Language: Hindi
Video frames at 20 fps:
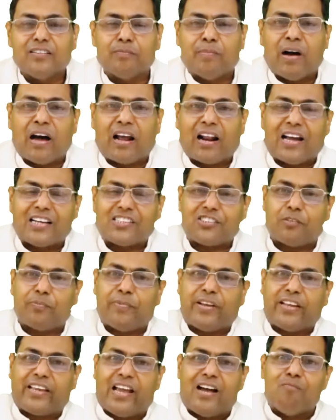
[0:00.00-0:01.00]
महाराष्ट्र
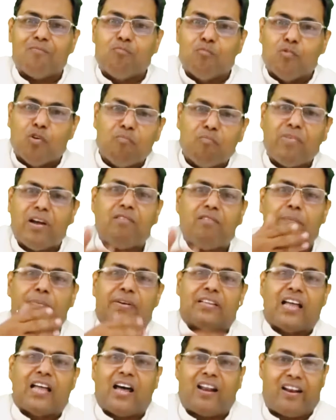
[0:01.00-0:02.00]
में क्या मुंबई में
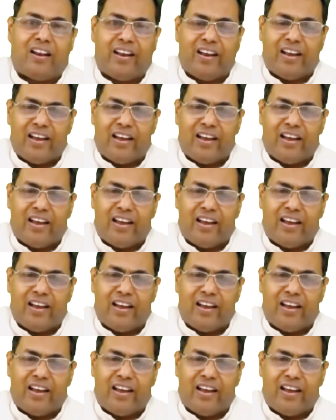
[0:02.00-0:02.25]
पधार रहे